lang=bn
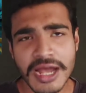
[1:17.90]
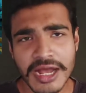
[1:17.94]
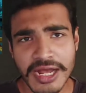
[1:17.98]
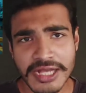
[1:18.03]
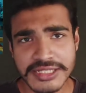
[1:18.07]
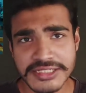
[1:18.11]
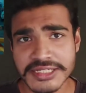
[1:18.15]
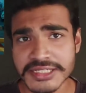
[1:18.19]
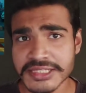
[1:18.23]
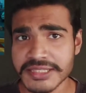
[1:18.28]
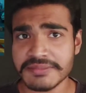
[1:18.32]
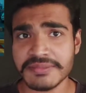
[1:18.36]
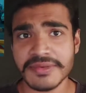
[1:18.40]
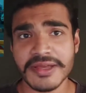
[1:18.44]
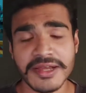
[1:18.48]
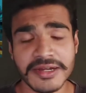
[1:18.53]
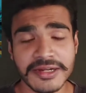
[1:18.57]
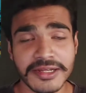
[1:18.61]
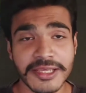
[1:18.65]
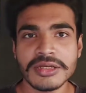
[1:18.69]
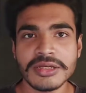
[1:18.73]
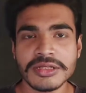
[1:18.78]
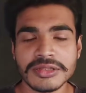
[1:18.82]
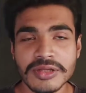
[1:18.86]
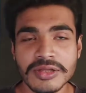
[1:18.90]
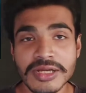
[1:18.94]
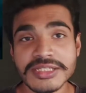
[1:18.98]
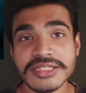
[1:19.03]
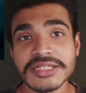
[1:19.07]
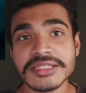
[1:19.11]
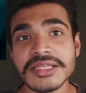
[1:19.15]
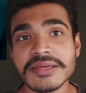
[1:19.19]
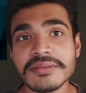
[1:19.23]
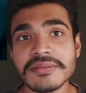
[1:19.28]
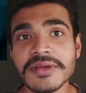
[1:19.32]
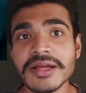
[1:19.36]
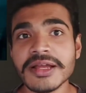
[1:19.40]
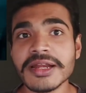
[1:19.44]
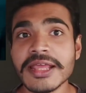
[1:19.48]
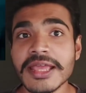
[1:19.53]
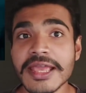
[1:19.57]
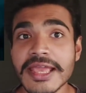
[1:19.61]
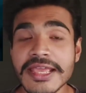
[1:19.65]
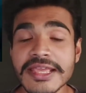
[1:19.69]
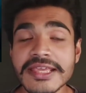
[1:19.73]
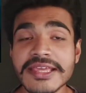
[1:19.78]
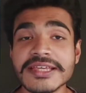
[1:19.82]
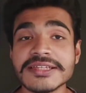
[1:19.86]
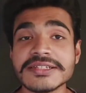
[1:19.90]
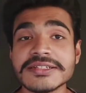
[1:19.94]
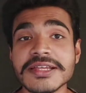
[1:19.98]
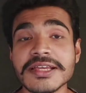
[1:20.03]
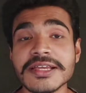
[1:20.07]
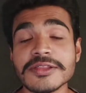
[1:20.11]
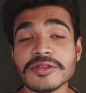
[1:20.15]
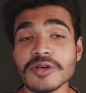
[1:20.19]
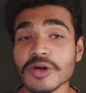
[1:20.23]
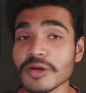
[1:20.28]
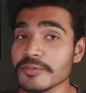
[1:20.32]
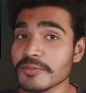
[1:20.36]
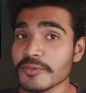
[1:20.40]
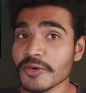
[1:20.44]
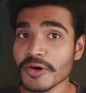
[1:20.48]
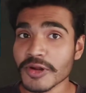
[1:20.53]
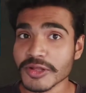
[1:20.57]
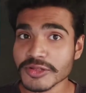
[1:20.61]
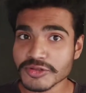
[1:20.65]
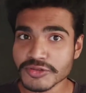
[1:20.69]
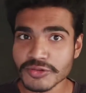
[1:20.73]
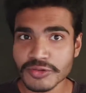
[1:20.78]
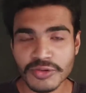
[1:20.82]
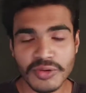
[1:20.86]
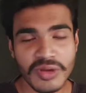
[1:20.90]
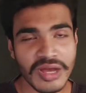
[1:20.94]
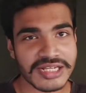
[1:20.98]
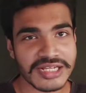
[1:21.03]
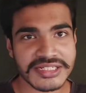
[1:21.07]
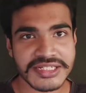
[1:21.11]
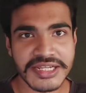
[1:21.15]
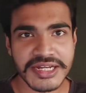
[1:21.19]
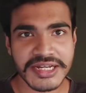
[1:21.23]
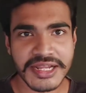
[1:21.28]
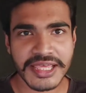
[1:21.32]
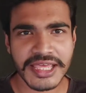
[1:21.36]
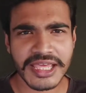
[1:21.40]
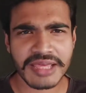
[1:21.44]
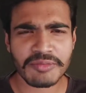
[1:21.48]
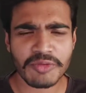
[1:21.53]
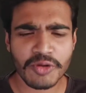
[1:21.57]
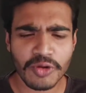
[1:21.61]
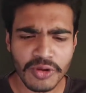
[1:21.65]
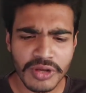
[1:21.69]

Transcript: অজয় দেবগানকে তো অজয় দেবগান এই কেসটিকে সলভ করার জন্য আসেন এবং